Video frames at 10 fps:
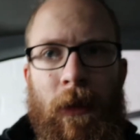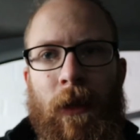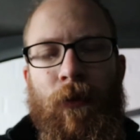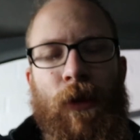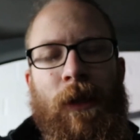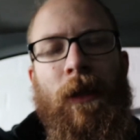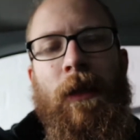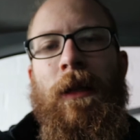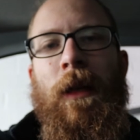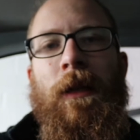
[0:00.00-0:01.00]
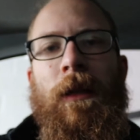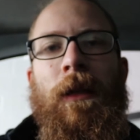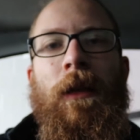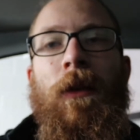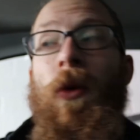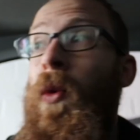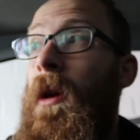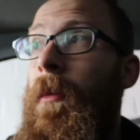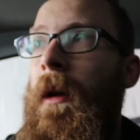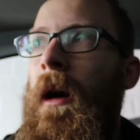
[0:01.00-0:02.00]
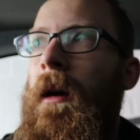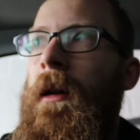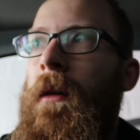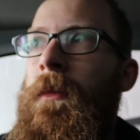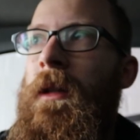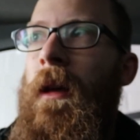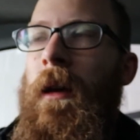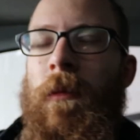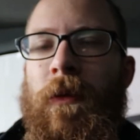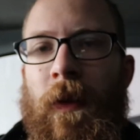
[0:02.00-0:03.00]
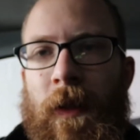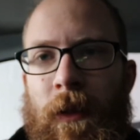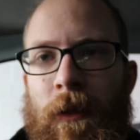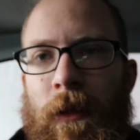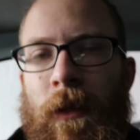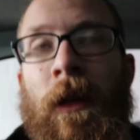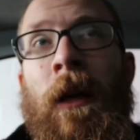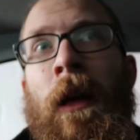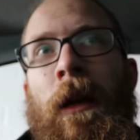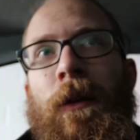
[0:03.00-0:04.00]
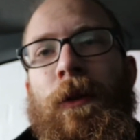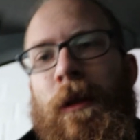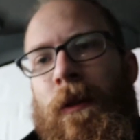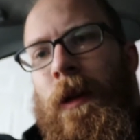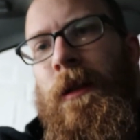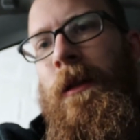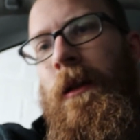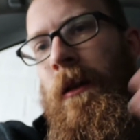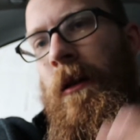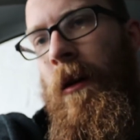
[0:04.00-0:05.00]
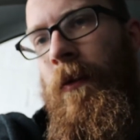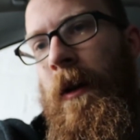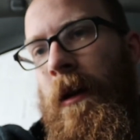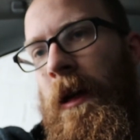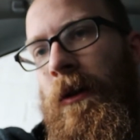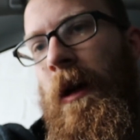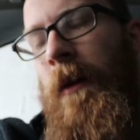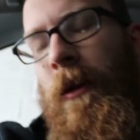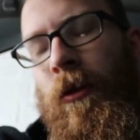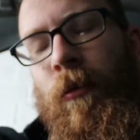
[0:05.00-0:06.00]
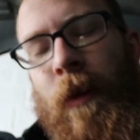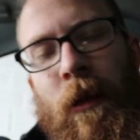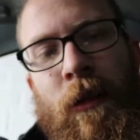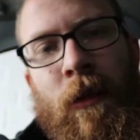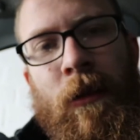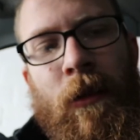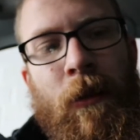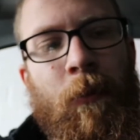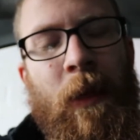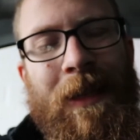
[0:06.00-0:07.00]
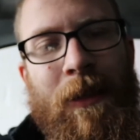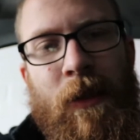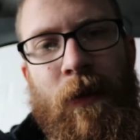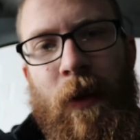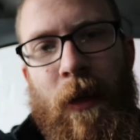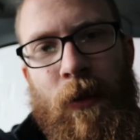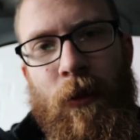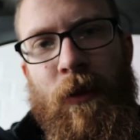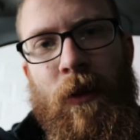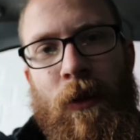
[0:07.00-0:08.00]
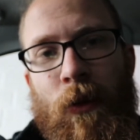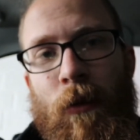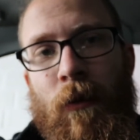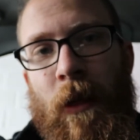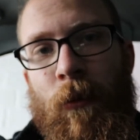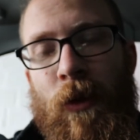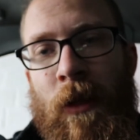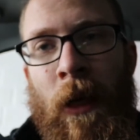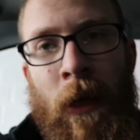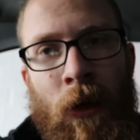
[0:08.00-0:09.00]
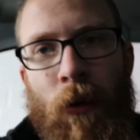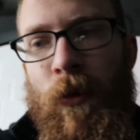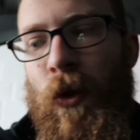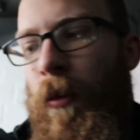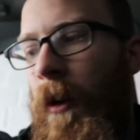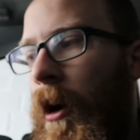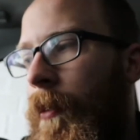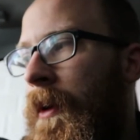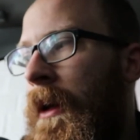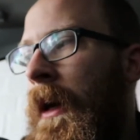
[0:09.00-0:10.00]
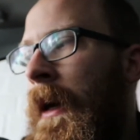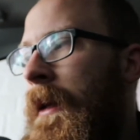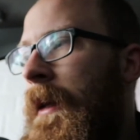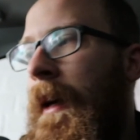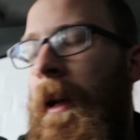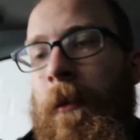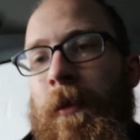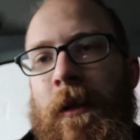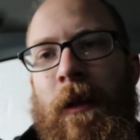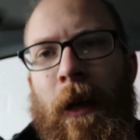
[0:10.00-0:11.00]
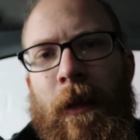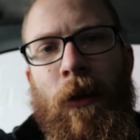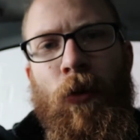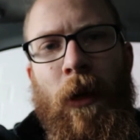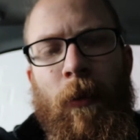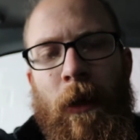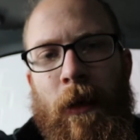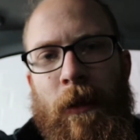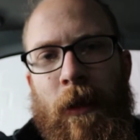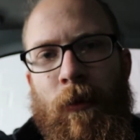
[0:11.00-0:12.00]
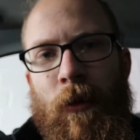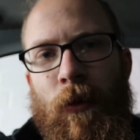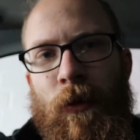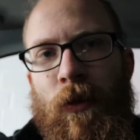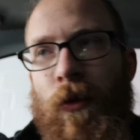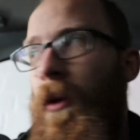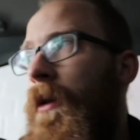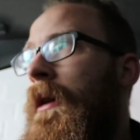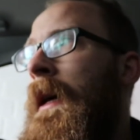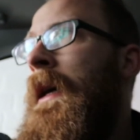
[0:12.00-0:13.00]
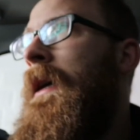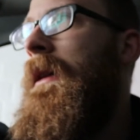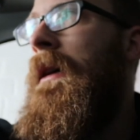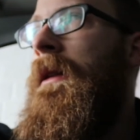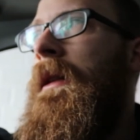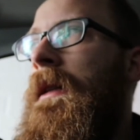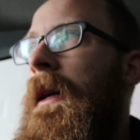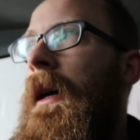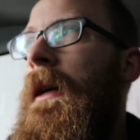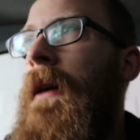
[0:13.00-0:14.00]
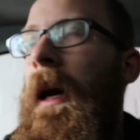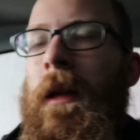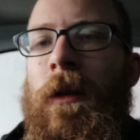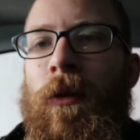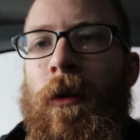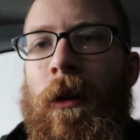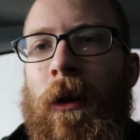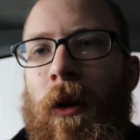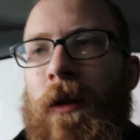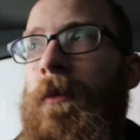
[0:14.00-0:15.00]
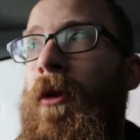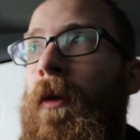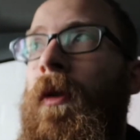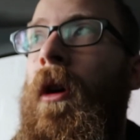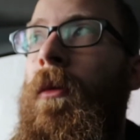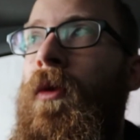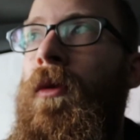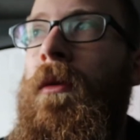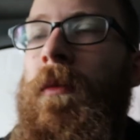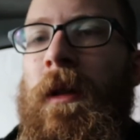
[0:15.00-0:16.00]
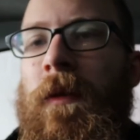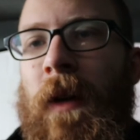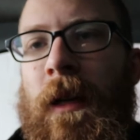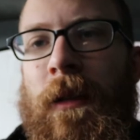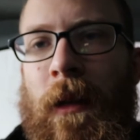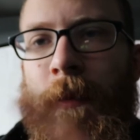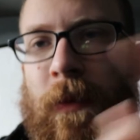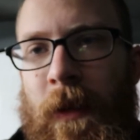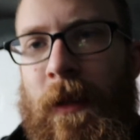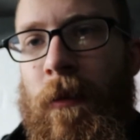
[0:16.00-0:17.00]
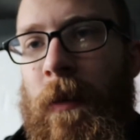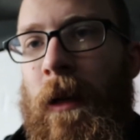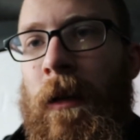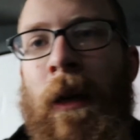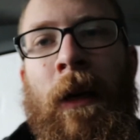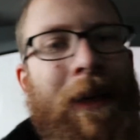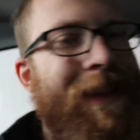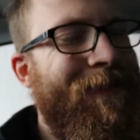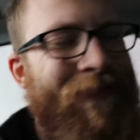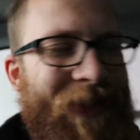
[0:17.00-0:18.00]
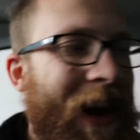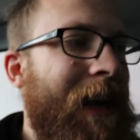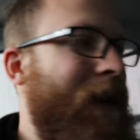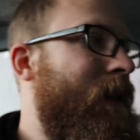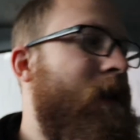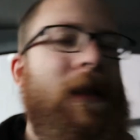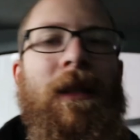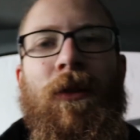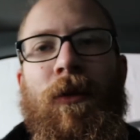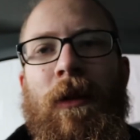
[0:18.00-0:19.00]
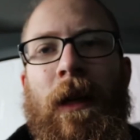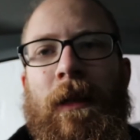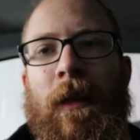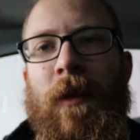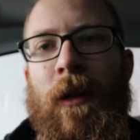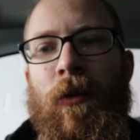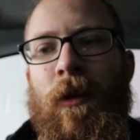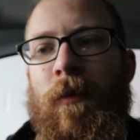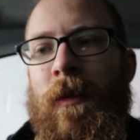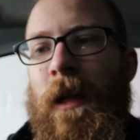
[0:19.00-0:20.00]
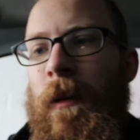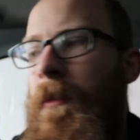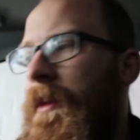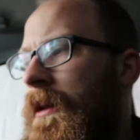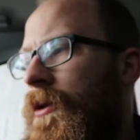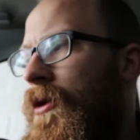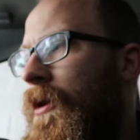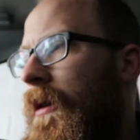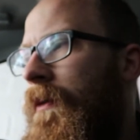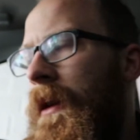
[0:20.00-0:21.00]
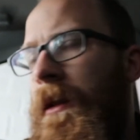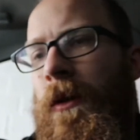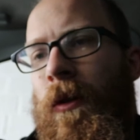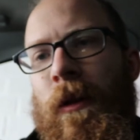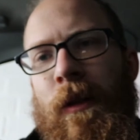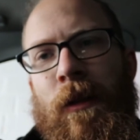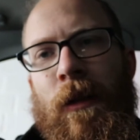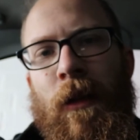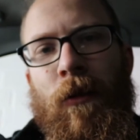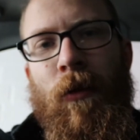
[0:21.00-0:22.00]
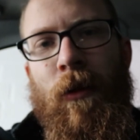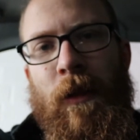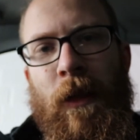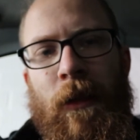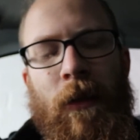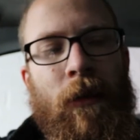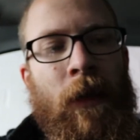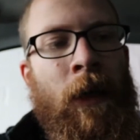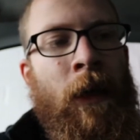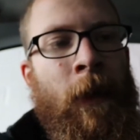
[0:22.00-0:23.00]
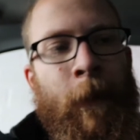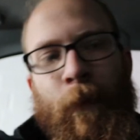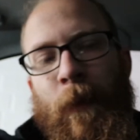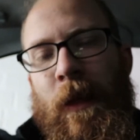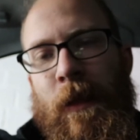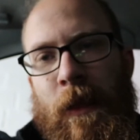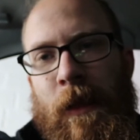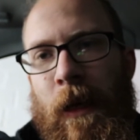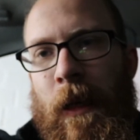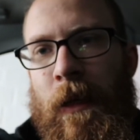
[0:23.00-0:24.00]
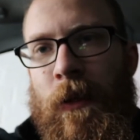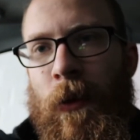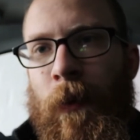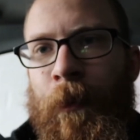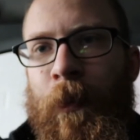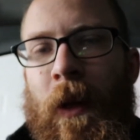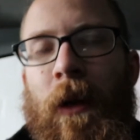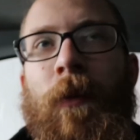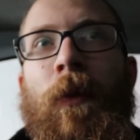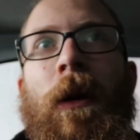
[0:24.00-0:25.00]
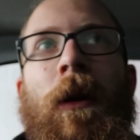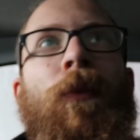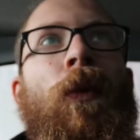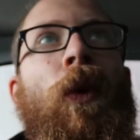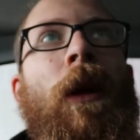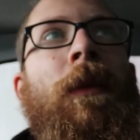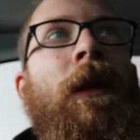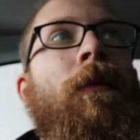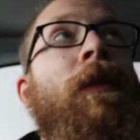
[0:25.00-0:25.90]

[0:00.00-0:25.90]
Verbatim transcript: nicht wusste, ist, dass die Hutablage da mit dran befestigt ist. Also dass quasi die Innenraumverkleidung einmal nochmal in die Mitte des Fahrzeugs gezogen werden muss, um so überhaupt die Clips an der Hutablage selbst lösen zu können. Ich dachte, die sei eigentlich nur aus dem Kofferraum unten mit diesen weißen Clips festgemacht. War allerdings nicht so. Ja, es hat mich natürlich selber ein bisschen gestört, weil ich euch das gerne noch gezeigt hätte. Ist jetzt leider so. Ja, ähm, nur damit ihr ein